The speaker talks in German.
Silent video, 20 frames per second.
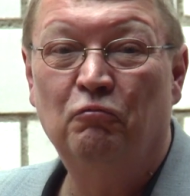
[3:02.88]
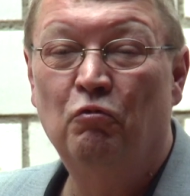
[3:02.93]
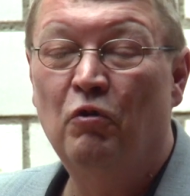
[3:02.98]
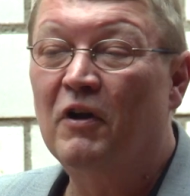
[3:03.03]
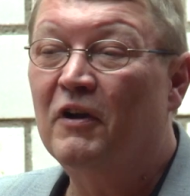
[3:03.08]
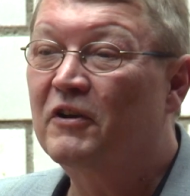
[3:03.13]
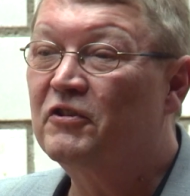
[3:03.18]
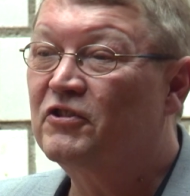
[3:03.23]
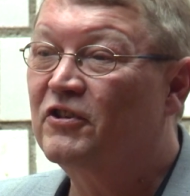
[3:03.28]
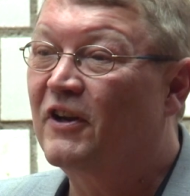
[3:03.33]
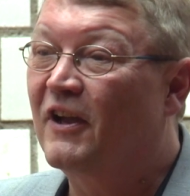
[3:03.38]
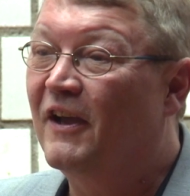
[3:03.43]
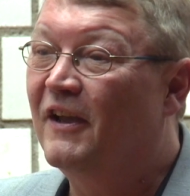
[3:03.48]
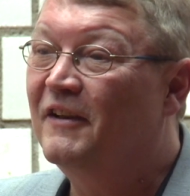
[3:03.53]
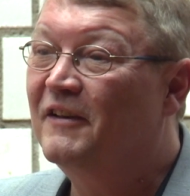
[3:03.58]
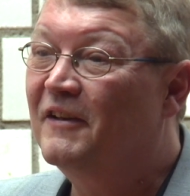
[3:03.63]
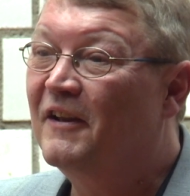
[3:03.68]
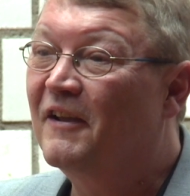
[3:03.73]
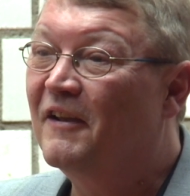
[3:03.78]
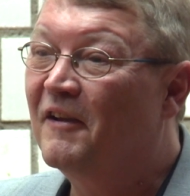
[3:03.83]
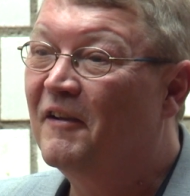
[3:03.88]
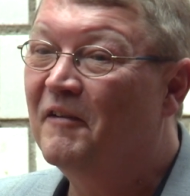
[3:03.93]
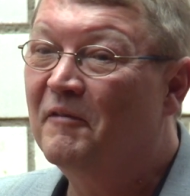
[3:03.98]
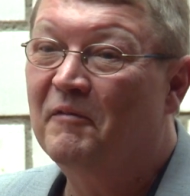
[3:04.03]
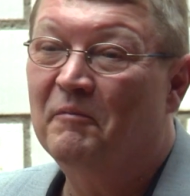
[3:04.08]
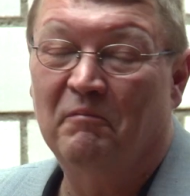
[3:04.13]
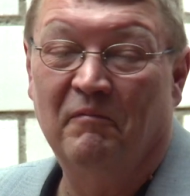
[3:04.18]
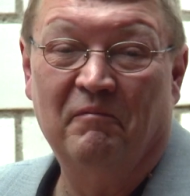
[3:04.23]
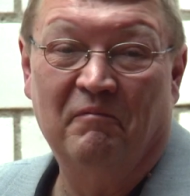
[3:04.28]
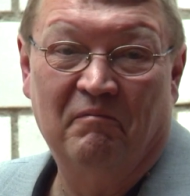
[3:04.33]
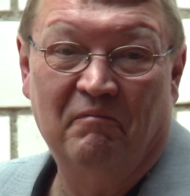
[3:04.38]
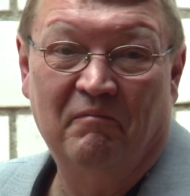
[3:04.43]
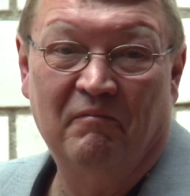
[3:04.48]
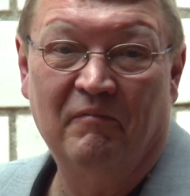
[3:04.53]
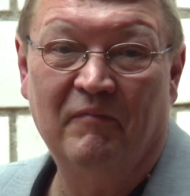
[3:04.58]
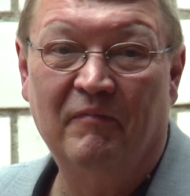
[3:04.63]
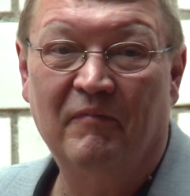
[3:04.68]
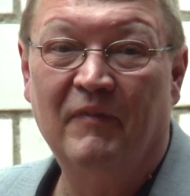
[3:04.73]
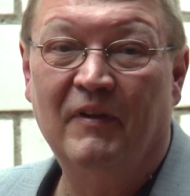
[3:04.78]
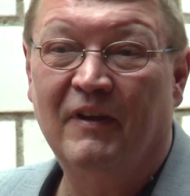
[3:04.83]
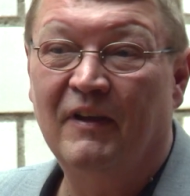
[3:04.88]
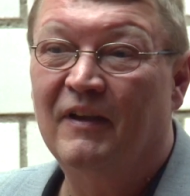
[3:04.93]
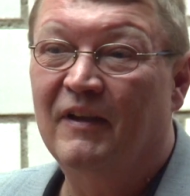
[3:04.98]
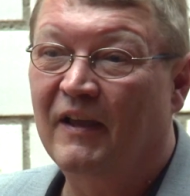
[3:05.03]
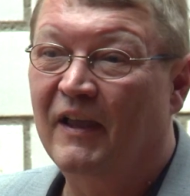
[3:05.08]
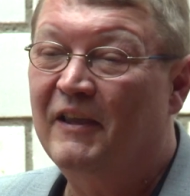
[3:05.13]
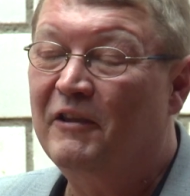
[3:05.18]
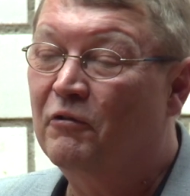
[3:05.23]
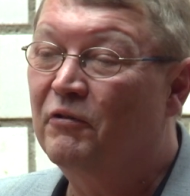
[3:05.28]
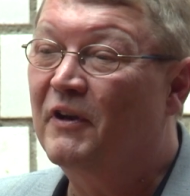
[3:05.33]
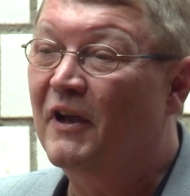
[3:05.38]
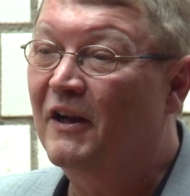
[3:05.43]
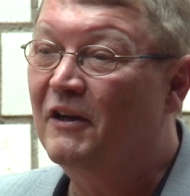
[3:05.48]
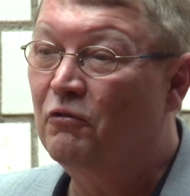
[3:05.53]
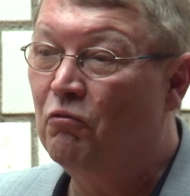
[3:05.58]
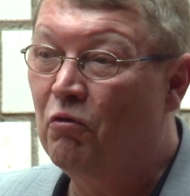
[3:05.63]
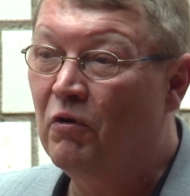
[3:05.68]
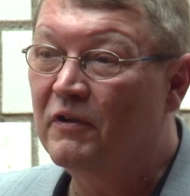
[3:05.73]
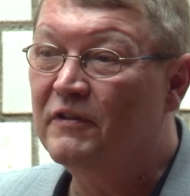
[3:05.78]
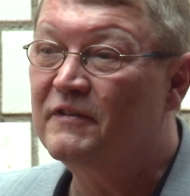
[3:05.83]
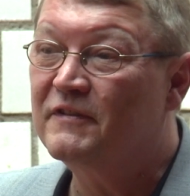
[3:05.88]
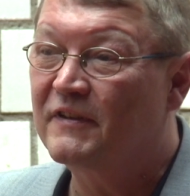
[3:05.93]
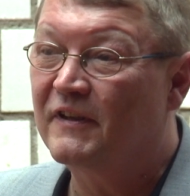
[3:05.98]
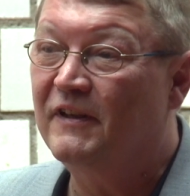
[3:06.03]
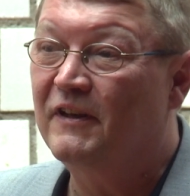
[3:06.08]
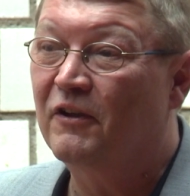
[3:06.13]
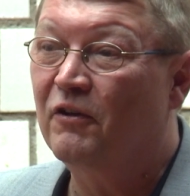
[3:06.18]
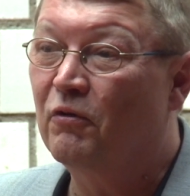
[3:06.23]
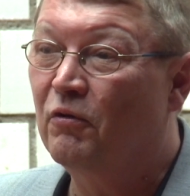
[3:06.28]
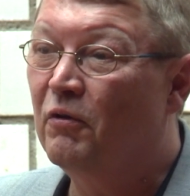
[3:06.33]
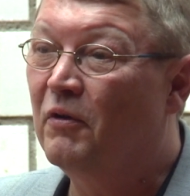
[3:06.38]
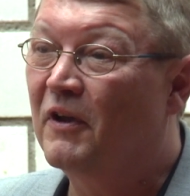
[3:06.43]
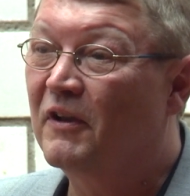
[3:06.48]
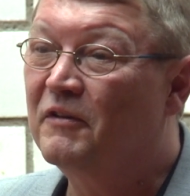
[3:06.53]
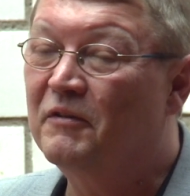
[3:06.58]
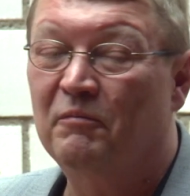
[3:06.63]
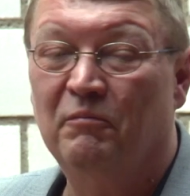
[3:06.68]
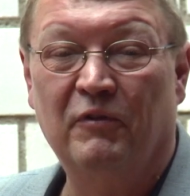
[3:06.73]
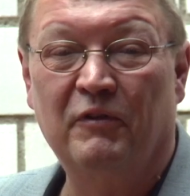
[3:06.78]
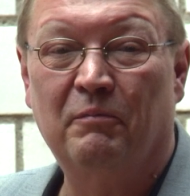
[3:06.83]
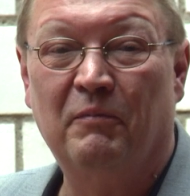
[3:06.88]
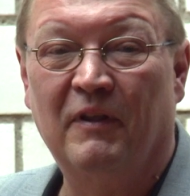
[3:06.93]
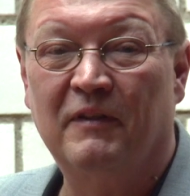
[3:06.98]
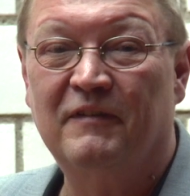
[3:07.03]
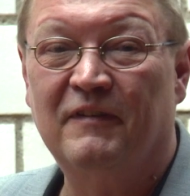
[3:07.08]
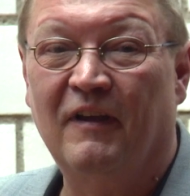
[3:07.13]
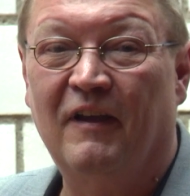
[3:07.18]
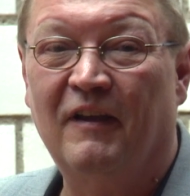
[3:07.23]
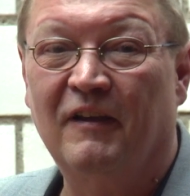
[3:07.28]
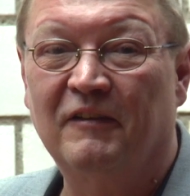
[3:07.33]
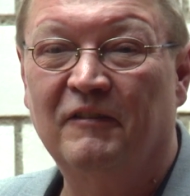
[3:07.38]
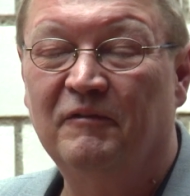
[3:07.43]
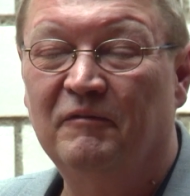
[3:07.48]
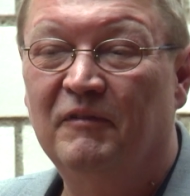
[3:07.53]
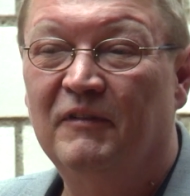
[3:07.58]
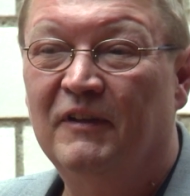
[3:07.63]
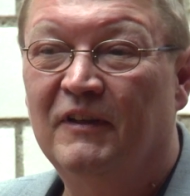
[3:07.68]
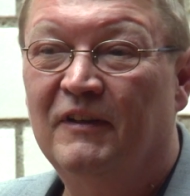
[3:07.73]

Urgestein der regionalen Kurszene gehört, muss man sagen.